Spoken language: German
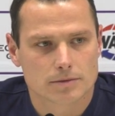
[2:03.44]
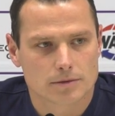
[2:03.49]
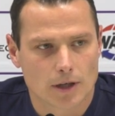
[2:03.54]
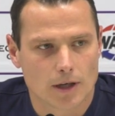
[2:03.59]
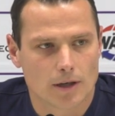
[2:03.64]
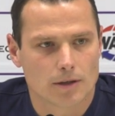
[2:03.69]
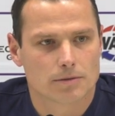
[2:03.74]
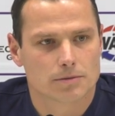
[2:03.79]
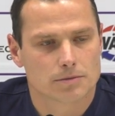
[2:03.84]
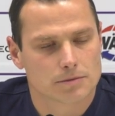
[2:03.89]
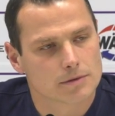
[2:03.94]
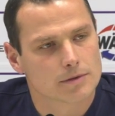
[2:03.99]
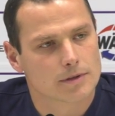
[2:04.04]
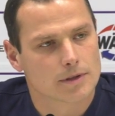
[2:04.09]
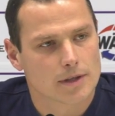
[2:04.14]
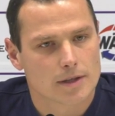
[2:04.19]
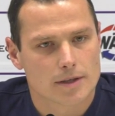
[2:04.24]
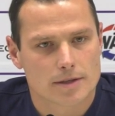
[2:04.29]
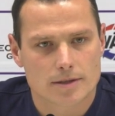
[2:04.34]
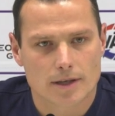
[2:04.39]
ja,
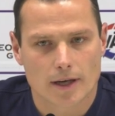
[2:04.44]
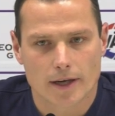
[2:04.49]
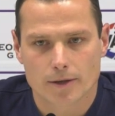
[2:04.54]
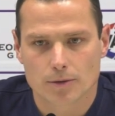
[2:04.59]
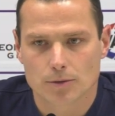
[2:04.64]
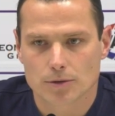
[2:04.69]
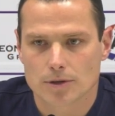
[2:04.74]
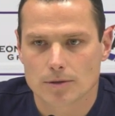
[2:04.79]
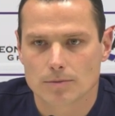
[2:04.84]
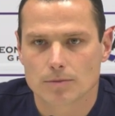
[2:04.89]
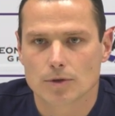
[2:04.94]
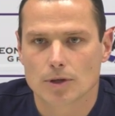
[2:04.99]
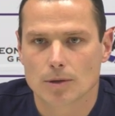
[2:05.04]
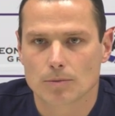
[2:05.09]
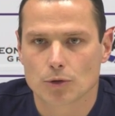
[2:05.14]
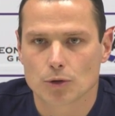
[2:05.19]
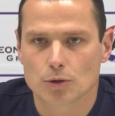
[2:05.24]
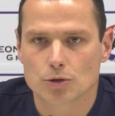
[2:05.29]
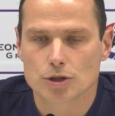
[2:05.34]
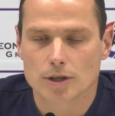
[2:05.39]
sein, auch dem,
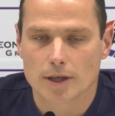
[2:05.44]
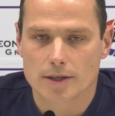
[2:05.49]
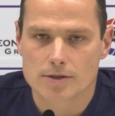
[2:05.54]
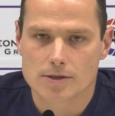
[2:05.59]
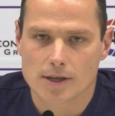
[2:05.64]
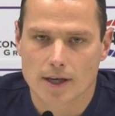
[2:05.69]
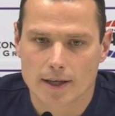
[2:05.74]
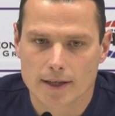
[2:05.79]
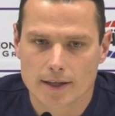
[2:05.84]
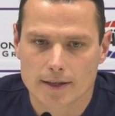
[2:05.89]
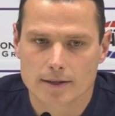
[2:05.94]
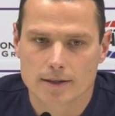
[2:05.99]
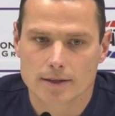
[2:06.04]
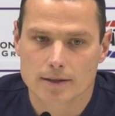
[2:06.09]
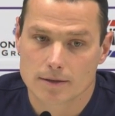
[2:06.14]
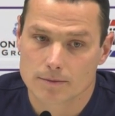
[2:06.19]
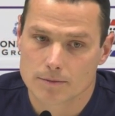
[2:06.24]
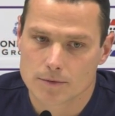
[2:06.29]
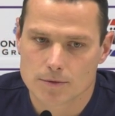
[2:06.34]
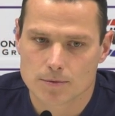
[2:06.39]
dem Druck standzuhalten.
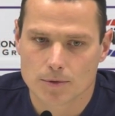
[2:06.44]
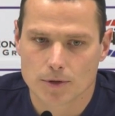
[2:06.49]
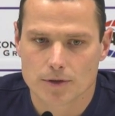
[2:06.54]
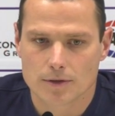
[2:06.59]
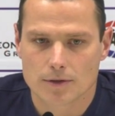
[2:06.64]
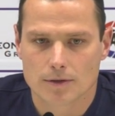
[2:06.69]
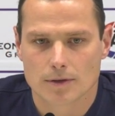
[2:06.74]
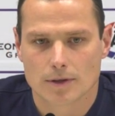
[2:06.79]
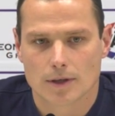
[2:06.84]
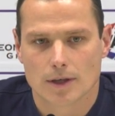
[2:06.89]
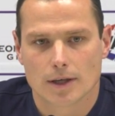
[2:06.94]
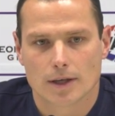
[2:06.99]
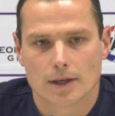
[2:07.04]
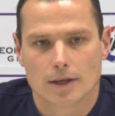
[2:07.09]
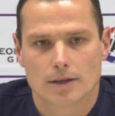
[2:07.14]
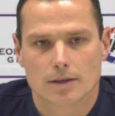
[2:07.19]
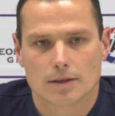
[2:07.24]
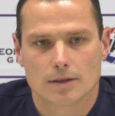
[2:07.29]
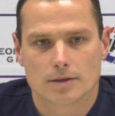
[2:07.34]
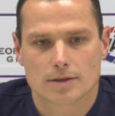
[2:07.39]
Ähm, es wird
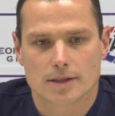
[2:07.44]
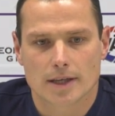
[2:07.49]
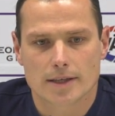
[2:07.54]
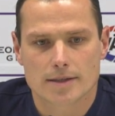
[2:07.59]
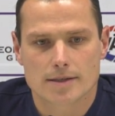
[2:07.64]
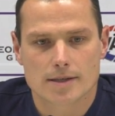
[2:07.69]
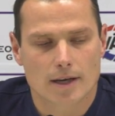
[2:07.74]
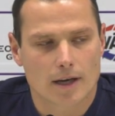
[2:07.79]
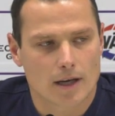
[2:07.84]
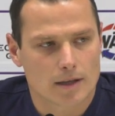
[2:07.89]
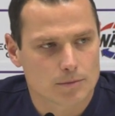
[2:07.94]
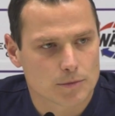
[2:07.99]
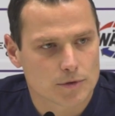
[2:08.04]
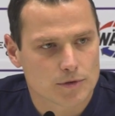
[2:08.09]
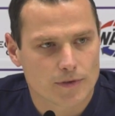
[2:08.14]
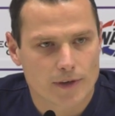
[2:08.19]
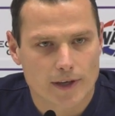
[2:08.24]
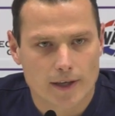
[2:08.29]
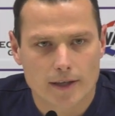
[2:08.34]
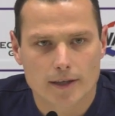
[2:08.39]
eine sehr hitzige
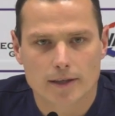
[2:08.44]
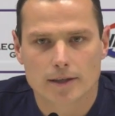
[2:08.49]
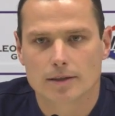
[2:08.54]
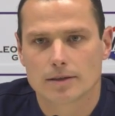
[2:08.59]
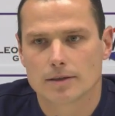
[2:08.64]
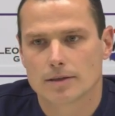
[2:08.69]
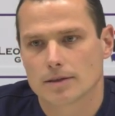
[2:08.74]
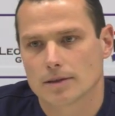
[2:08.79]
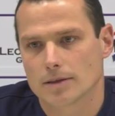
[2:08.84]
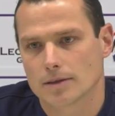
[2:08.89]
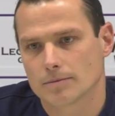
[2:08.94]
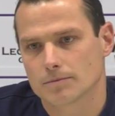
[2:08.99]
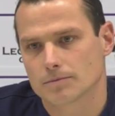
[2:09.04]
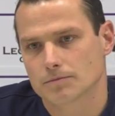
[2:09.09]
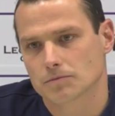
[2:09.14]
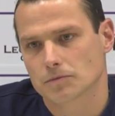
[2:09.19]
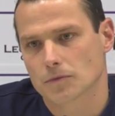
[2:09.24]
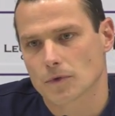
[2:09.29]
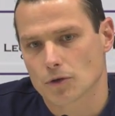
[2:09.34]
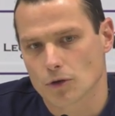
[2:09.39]
Atmosphäre.
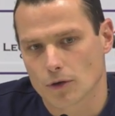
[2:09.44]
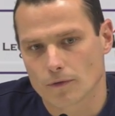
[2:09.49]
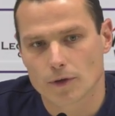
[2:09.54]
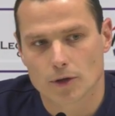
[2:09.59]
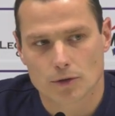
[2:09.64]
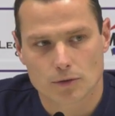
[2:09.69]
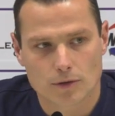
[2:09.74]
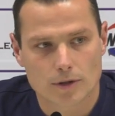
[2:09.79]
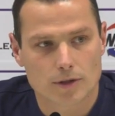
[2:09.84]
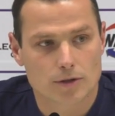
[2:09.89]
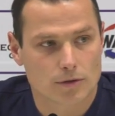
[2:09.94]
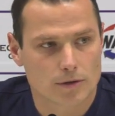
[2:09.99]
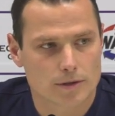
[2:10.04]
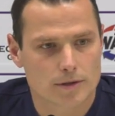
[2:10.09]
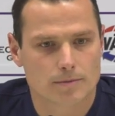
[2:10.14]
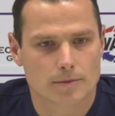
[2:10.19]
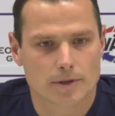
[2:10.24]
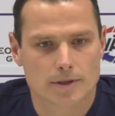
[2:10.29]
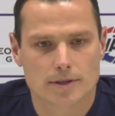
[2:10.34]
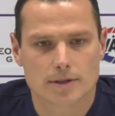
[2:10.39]
ich hoffe natürlich
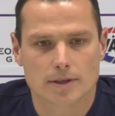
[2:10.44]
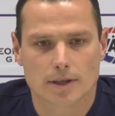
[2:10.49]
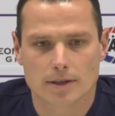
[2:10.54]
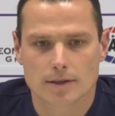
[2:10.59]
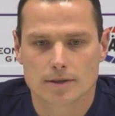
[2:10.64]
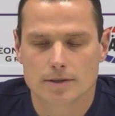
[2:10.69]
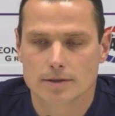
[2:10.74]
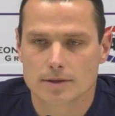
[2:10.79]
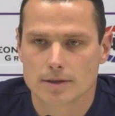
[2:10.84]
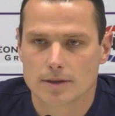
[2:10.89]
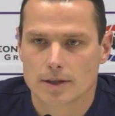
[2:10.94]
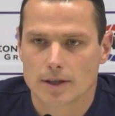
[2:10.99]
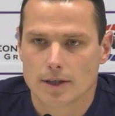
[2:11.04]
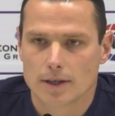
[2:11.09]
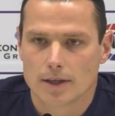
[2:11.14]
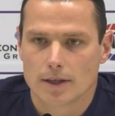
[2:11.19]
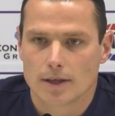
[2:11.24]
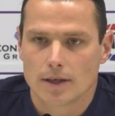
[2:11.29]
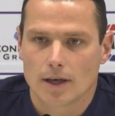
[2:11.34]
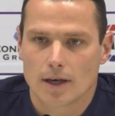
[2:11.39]
trotzdem, dass es alles,
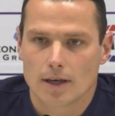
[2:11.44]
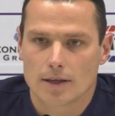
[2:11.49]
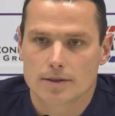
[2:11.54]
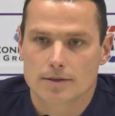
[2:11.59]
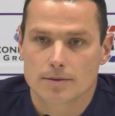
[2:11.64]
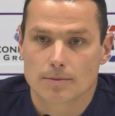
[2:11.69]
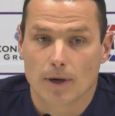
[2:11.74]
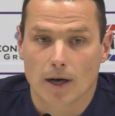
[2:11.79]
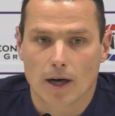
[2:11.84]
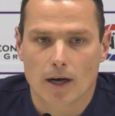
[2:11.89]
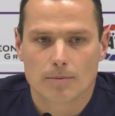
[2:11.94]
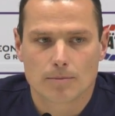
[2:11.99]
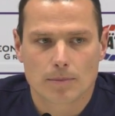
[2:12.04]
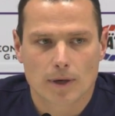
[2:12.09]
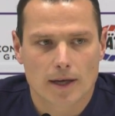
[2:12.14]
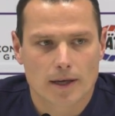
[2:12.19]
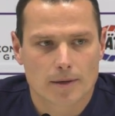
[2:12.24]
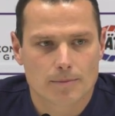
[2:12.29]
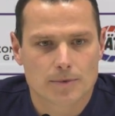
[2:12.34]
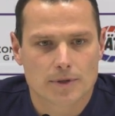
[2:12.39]
alles im Rahmen
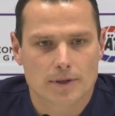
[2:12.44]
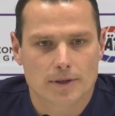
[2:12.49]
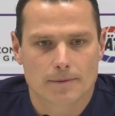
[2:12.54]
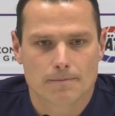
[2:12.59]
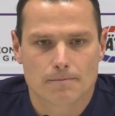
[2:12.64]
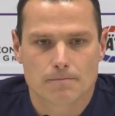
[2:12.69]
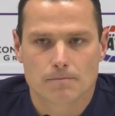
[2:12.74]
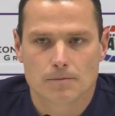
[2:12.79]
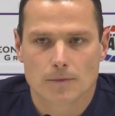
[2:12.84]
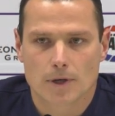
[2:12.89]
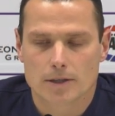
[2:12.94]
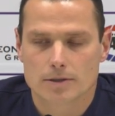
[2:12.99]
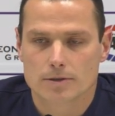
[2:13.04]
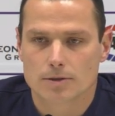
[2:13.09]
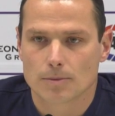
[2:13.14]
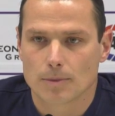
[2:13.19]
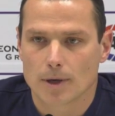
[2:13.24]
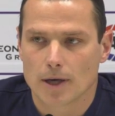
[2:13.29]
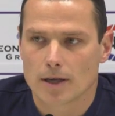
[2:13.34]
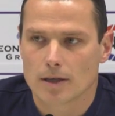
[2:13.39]
bleibt, ganz
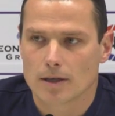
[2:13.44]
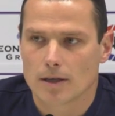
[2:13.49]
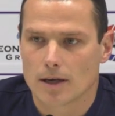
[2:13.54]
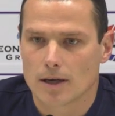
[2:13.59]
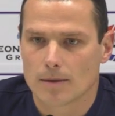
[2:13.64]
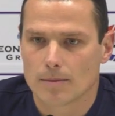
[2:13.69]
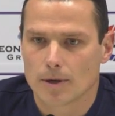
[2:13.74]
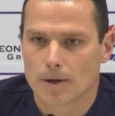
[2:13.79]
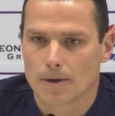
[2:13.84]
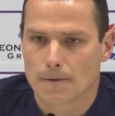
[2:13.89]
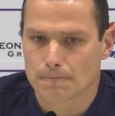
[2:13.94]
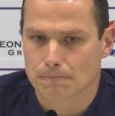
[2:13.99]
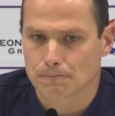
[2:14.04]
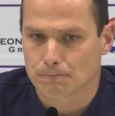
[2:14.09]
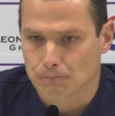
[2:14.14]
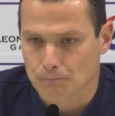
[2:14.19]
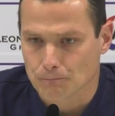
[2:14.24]
normal. Aber